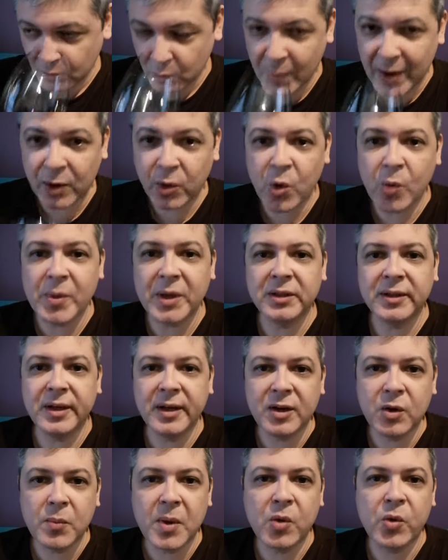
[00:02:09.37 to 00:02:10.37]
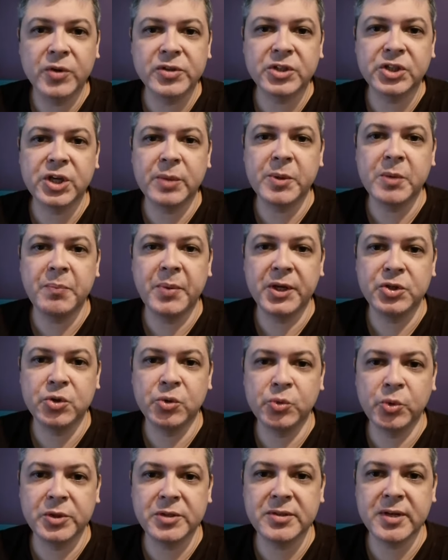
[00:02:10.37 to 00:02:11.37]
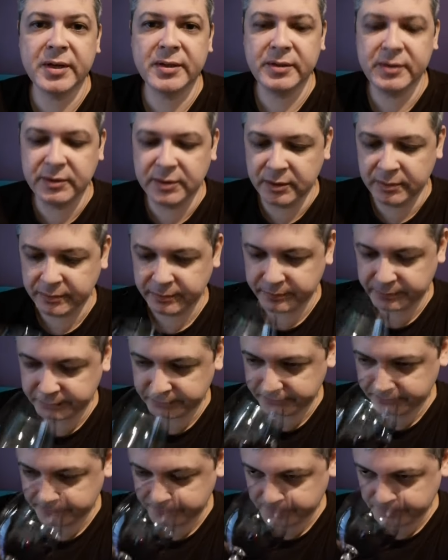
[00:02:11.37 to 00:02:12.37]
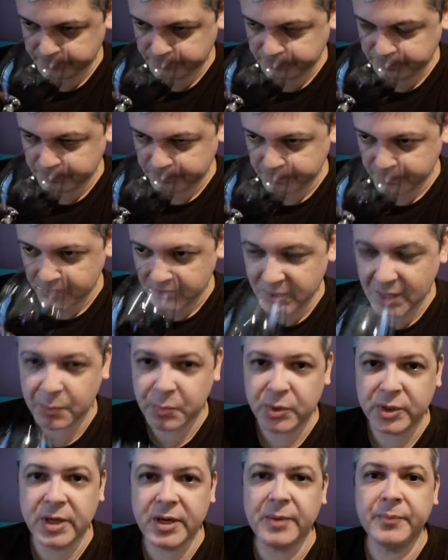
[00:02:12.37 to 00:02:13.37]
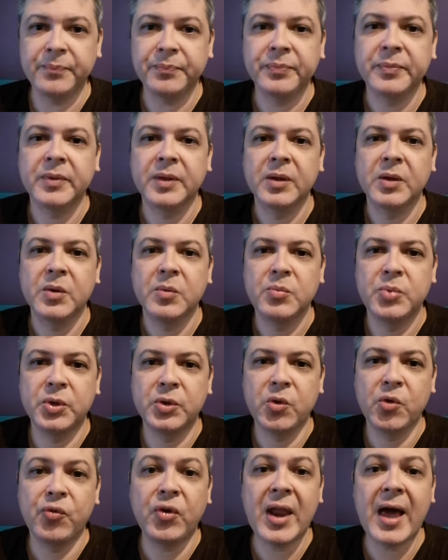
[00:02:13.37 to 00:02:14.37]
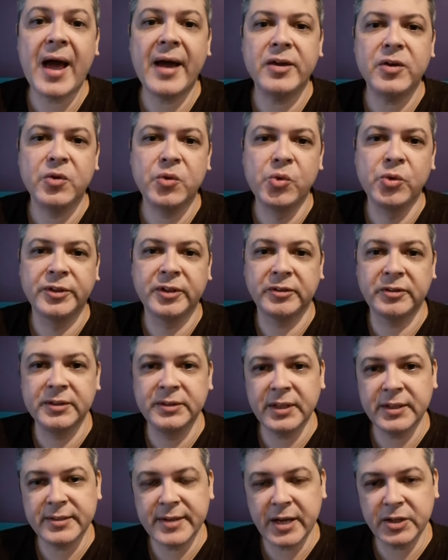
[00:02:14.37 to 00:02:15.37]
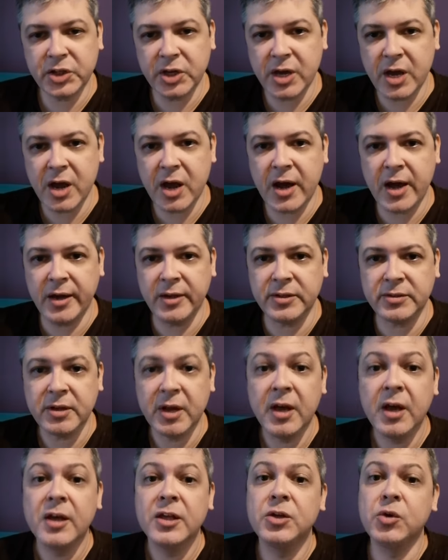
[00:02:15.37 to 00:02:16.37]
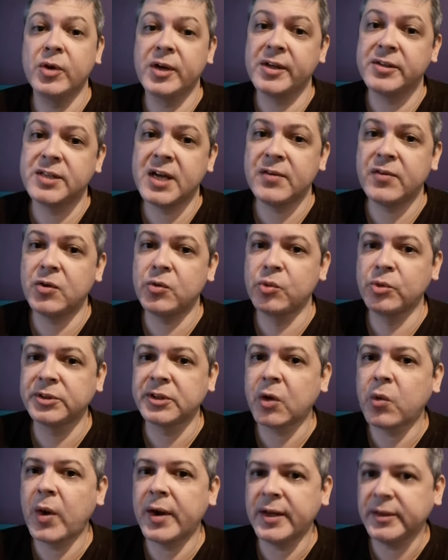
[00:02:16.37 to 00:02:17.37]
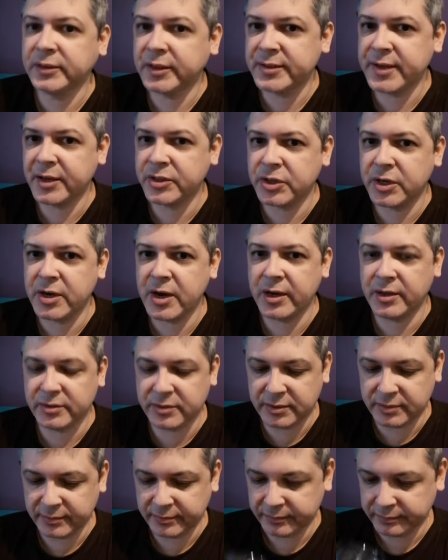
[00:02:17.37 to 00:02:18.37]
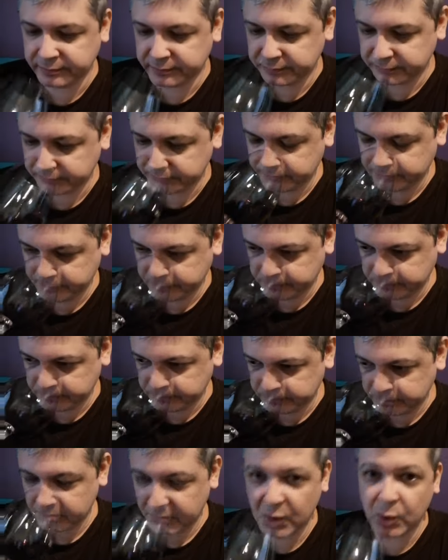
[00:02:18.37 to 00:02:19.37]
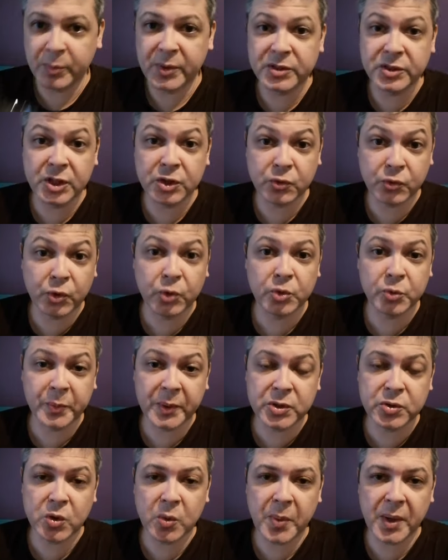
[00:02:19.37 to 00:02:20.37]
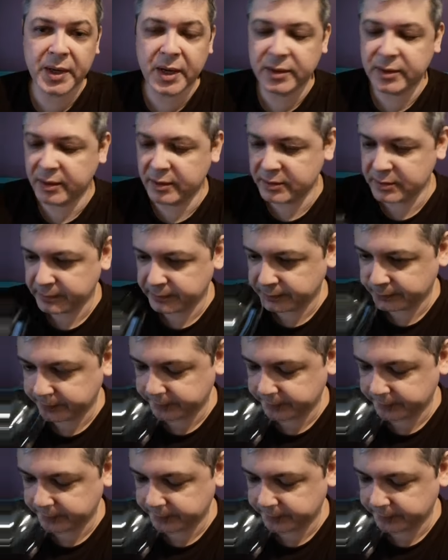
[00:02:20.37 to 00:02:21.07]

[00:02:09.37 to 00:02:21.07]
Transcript: O aroma dele é uma coisa que já me impressionou de saída. Sabe por quê? Porque o Flying custa R$ e o Reserva custa R$ reais. Pelo menos esses foram os preços que eu paguei neles.